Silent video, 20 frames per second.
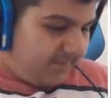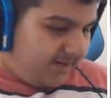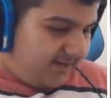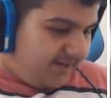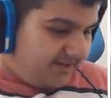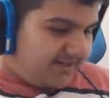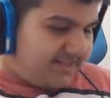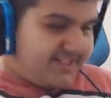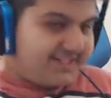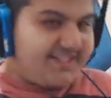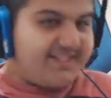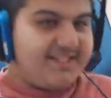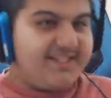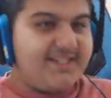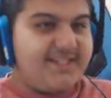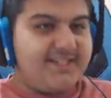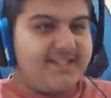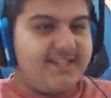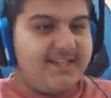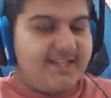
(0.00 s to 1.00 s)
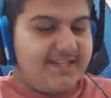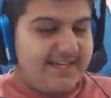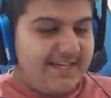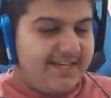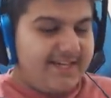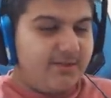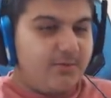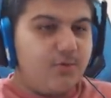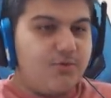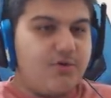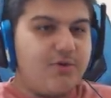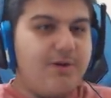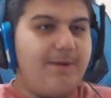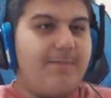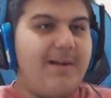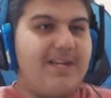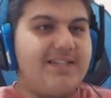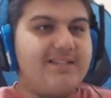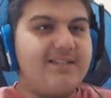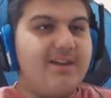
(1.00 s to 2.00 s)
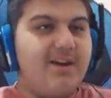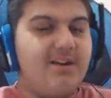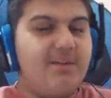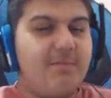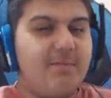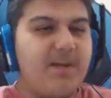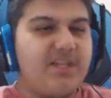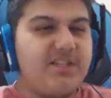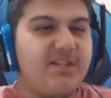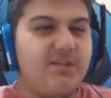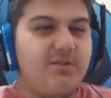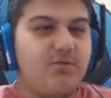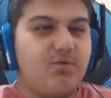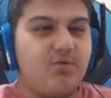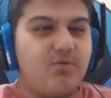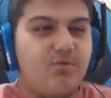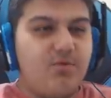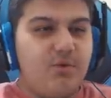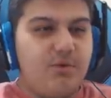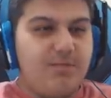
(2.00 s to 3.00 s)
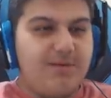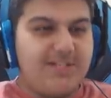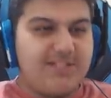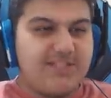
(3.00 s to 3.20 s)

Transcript: bölgelerini koru. Geri tuşuna bas. Hani basılı tut. Full